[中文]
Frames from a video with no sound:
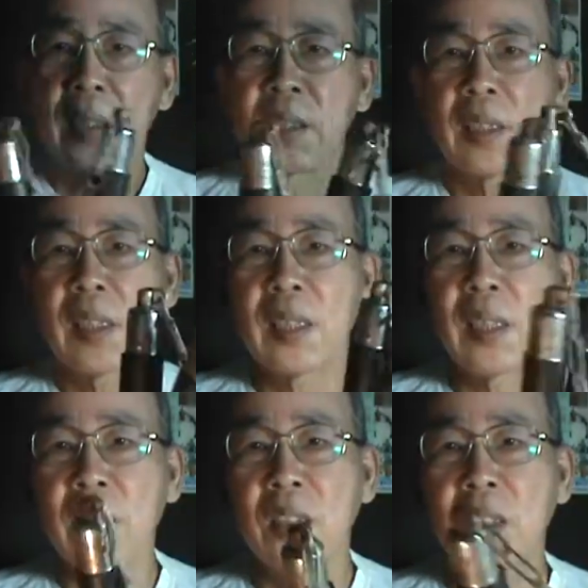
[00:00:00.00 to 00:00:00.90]
那在这
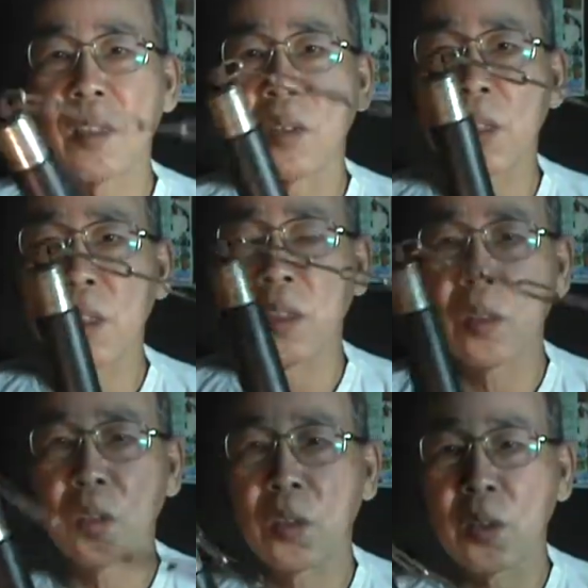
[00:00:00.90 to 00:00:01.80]
个之前，我自己
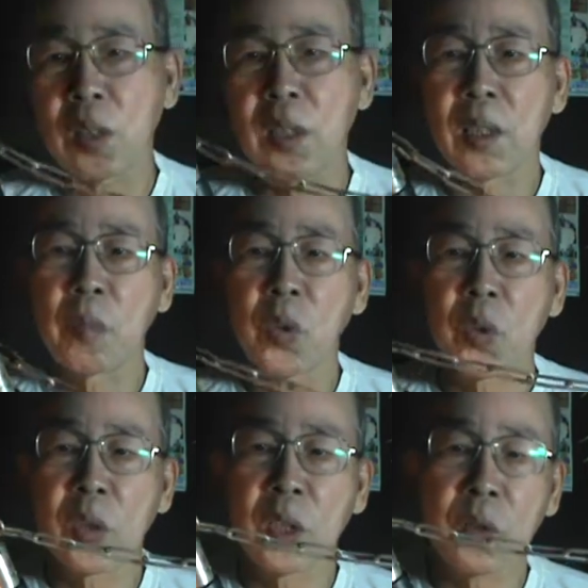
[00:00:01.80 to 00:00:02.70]
用用那个木
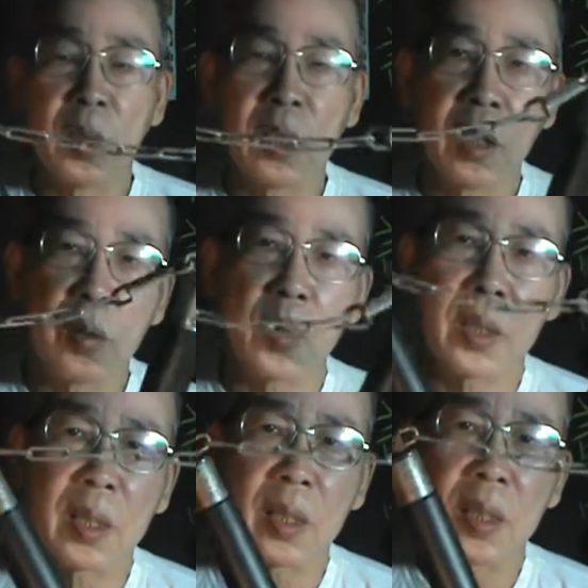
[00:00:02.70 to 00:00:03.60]
工车床车过
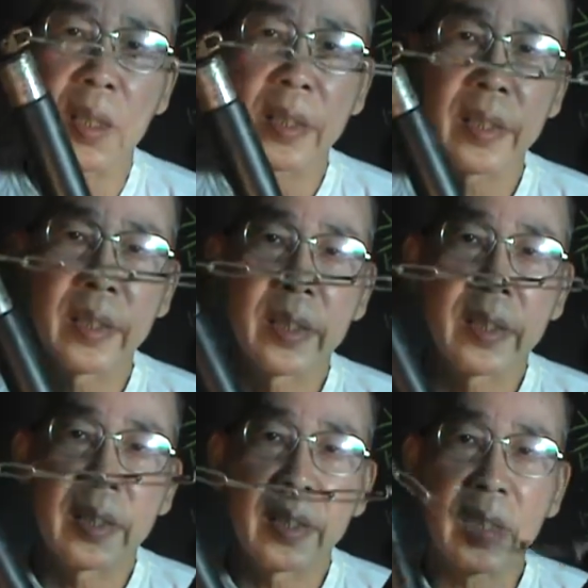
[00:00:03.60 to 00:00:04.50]
一个哈，
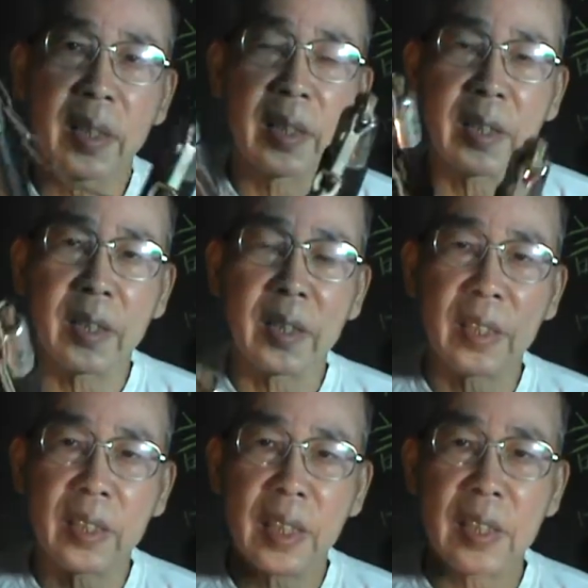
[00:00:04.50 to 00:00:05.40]
那。
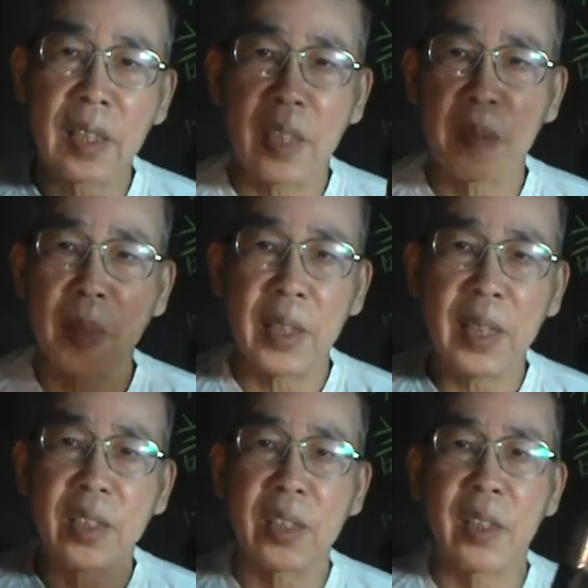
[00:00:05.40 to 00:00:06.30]
在这个里面
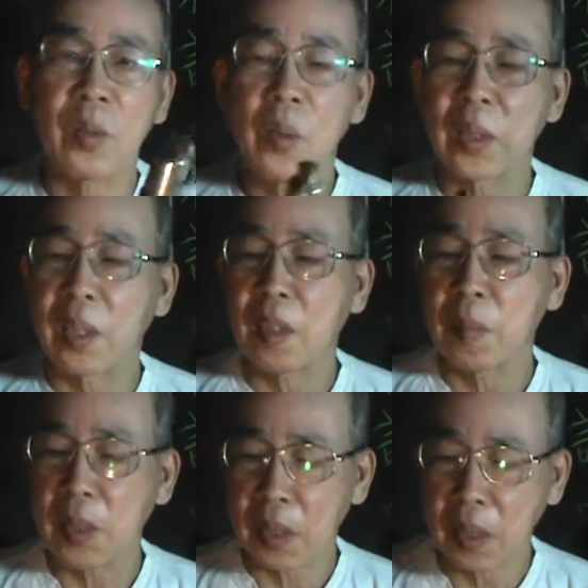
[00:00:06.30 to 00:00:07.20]
练习的过程里
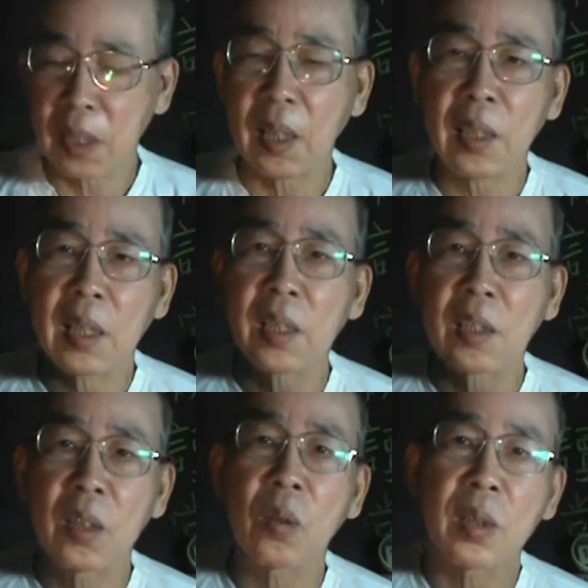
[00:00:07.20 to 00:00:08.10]
面，实际上它是
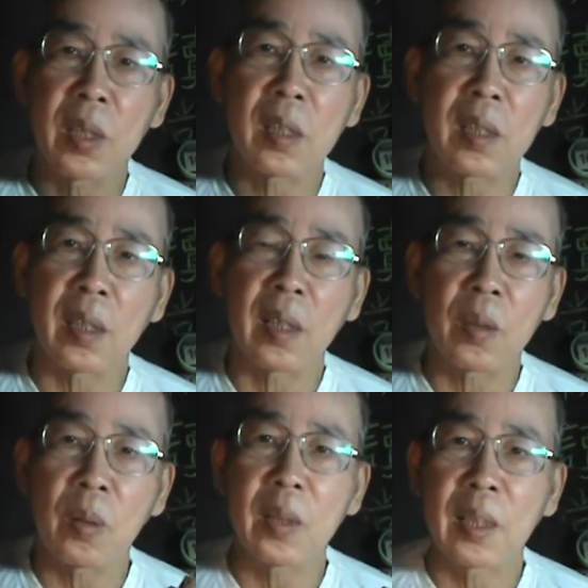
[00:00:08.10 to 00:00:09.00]
挺有意思的啊。
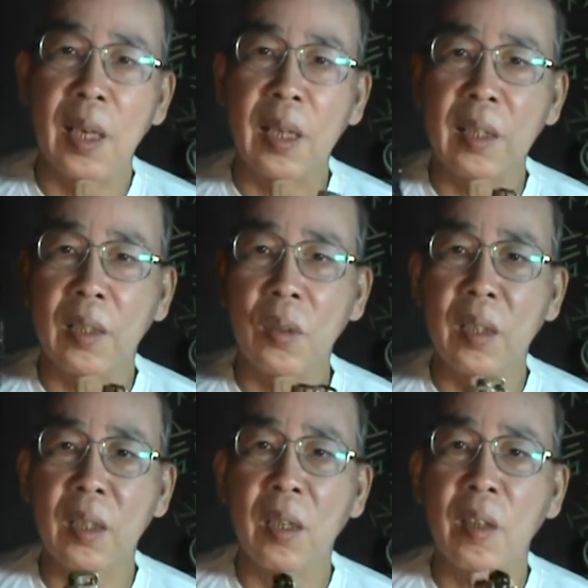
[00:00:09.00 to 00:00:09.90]
如果你拿来当做
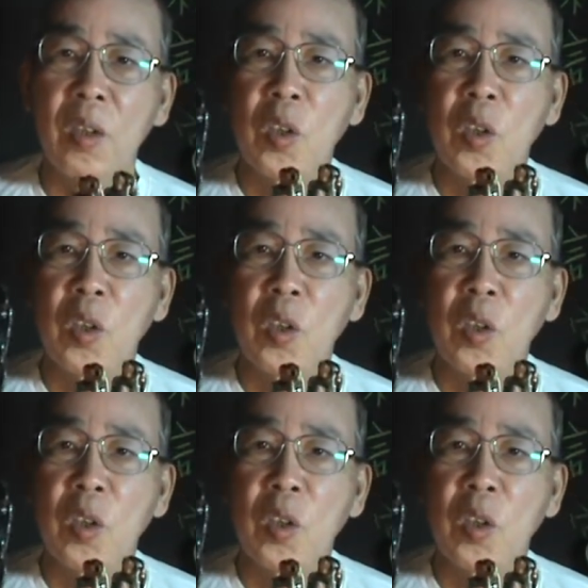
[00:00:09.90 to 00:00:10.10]
一个，